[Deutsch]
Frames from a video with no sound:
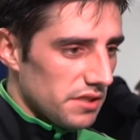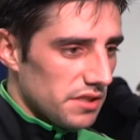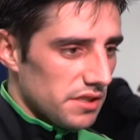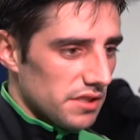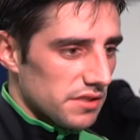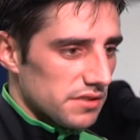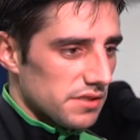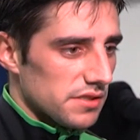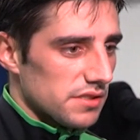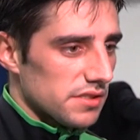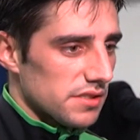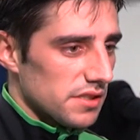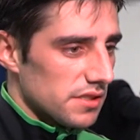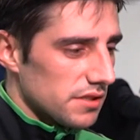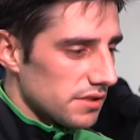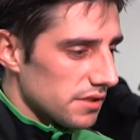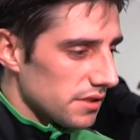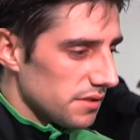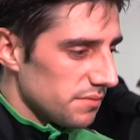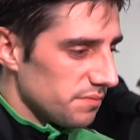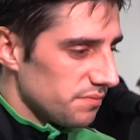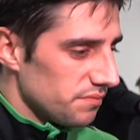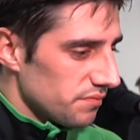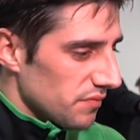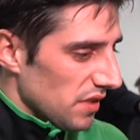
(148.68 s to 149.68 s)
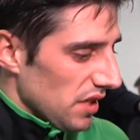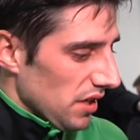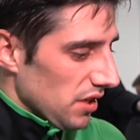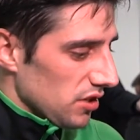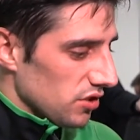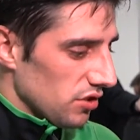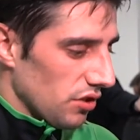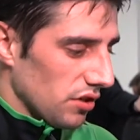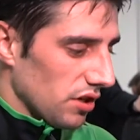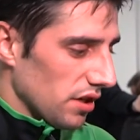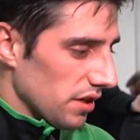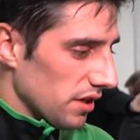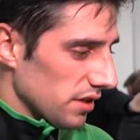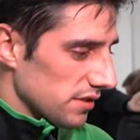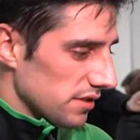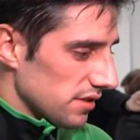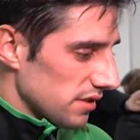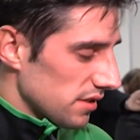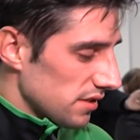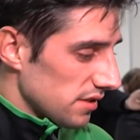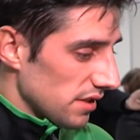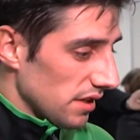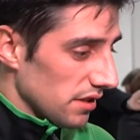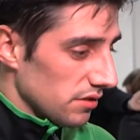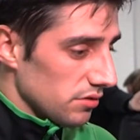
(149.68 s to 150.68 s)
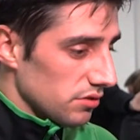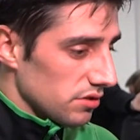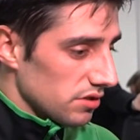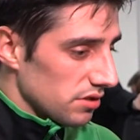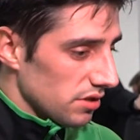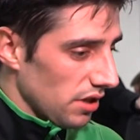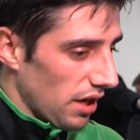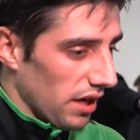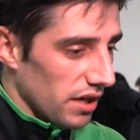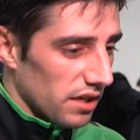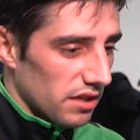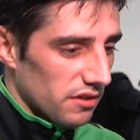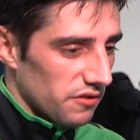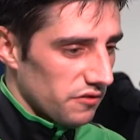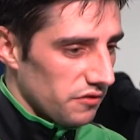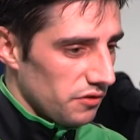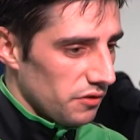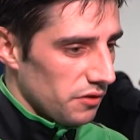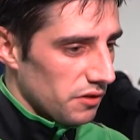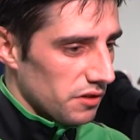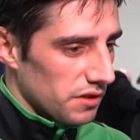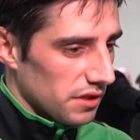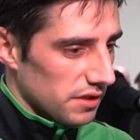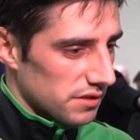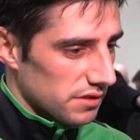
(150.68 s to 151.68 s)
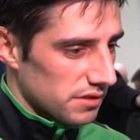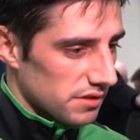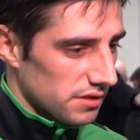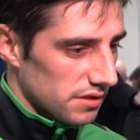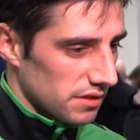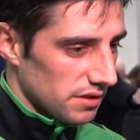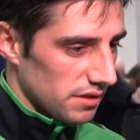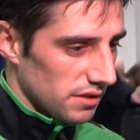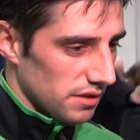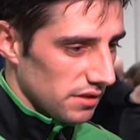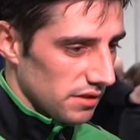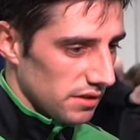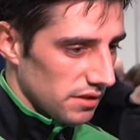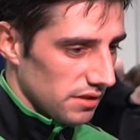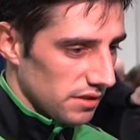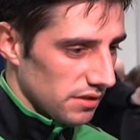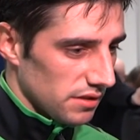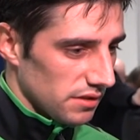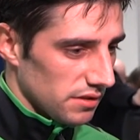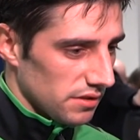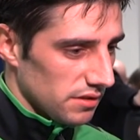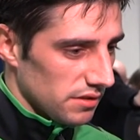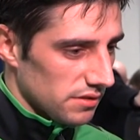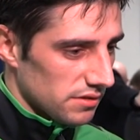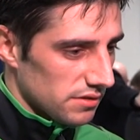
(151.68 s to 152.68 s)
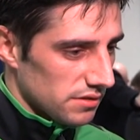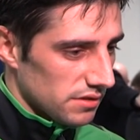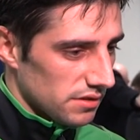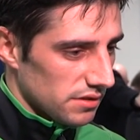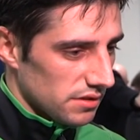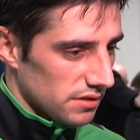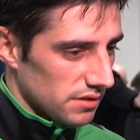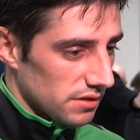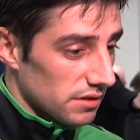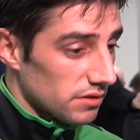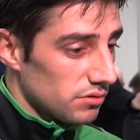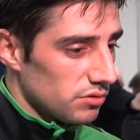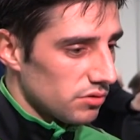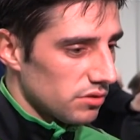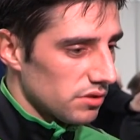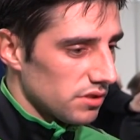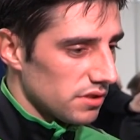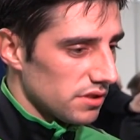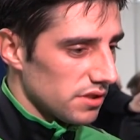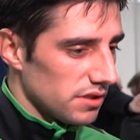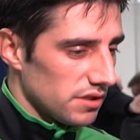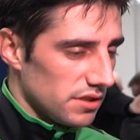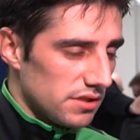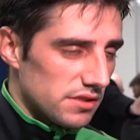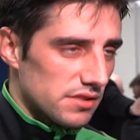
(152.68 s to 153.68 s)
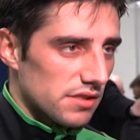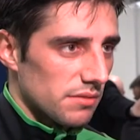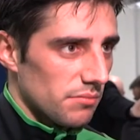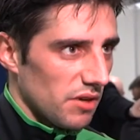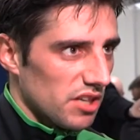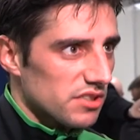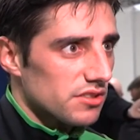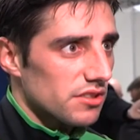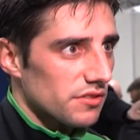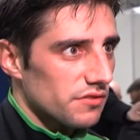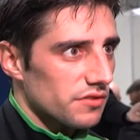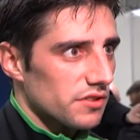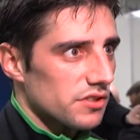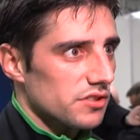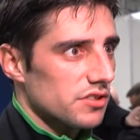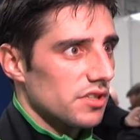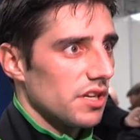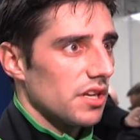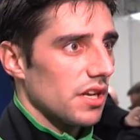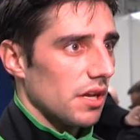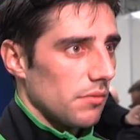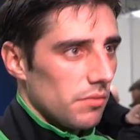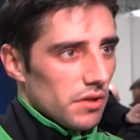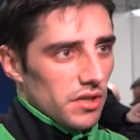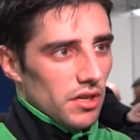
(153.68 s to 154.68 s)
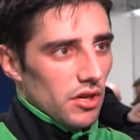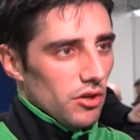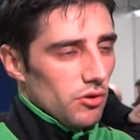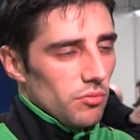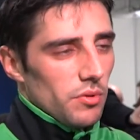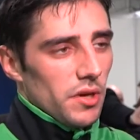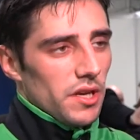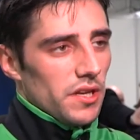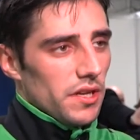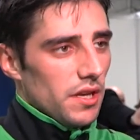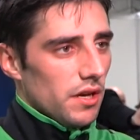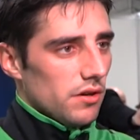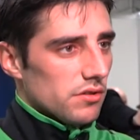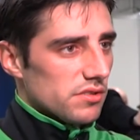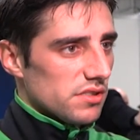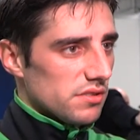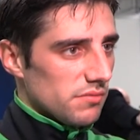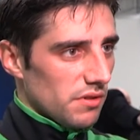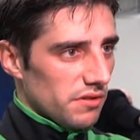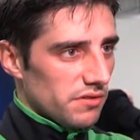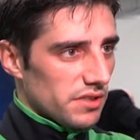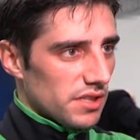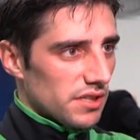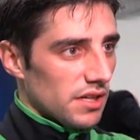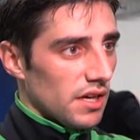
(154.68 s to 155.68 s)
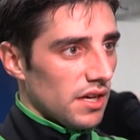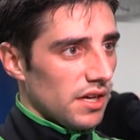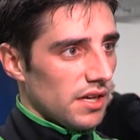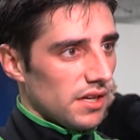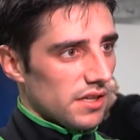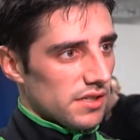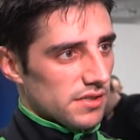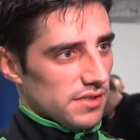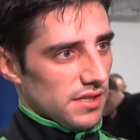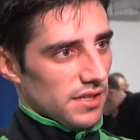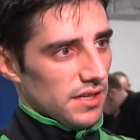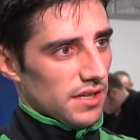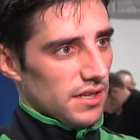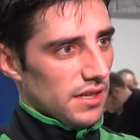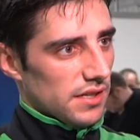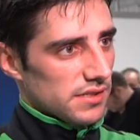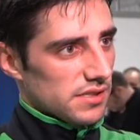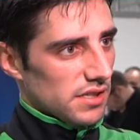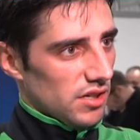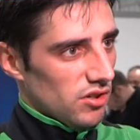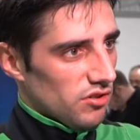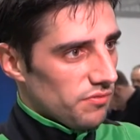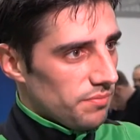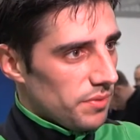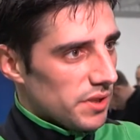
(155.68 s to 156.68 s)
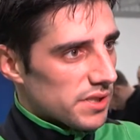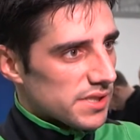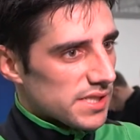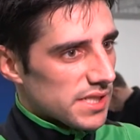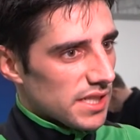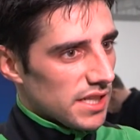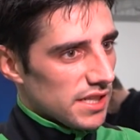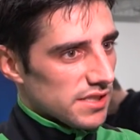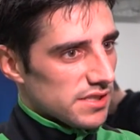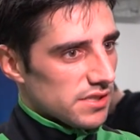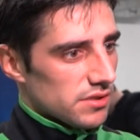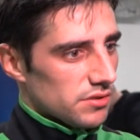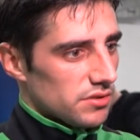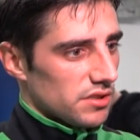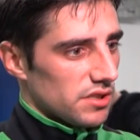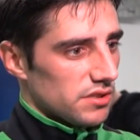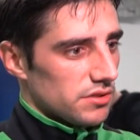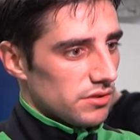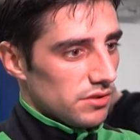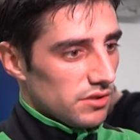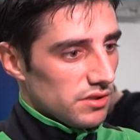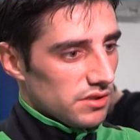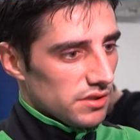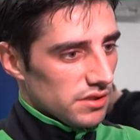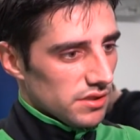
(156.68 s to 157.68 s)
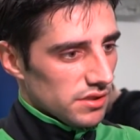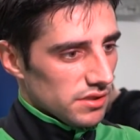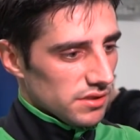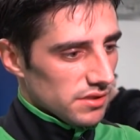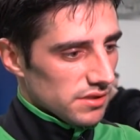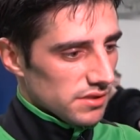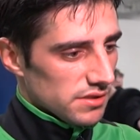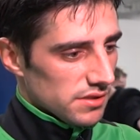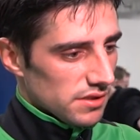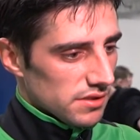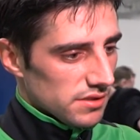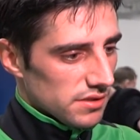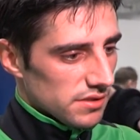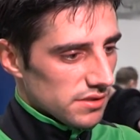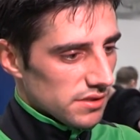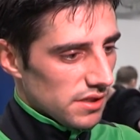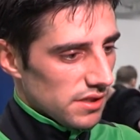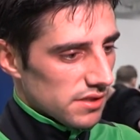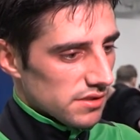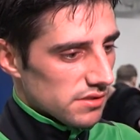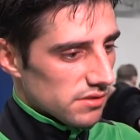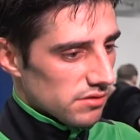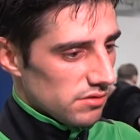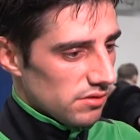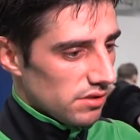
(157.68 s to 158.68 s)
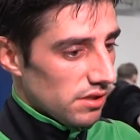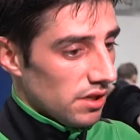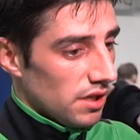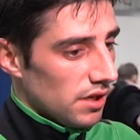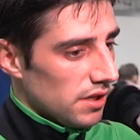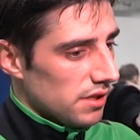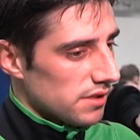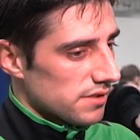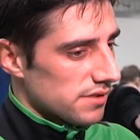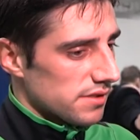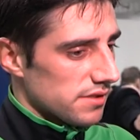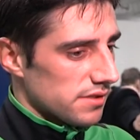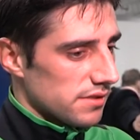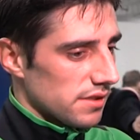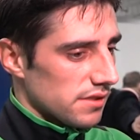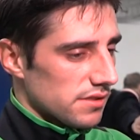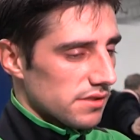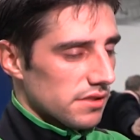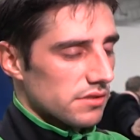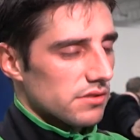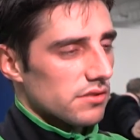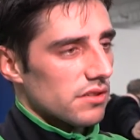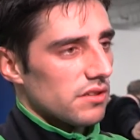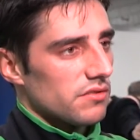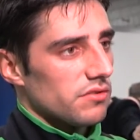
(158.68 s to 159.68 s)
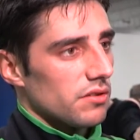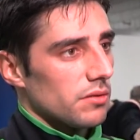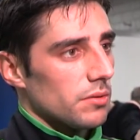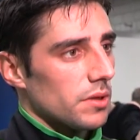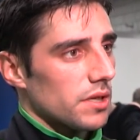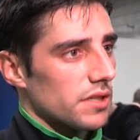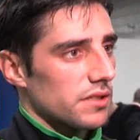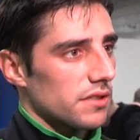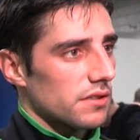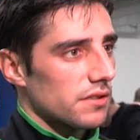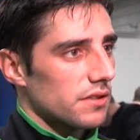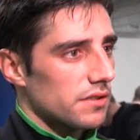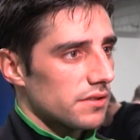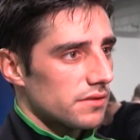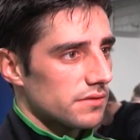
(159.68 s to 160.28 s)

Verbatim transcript: wie wichtig sie sind. Ähm, Taugan hat sich sehr gut eingefügt, hat äh, sich gut in den Dienst der Mannschaft gestellt, aber darüber hinaus immer wieder seine Klasse aufblitzen lassen und natürlich äh, das, das 1-0 sensationell vorbereitet.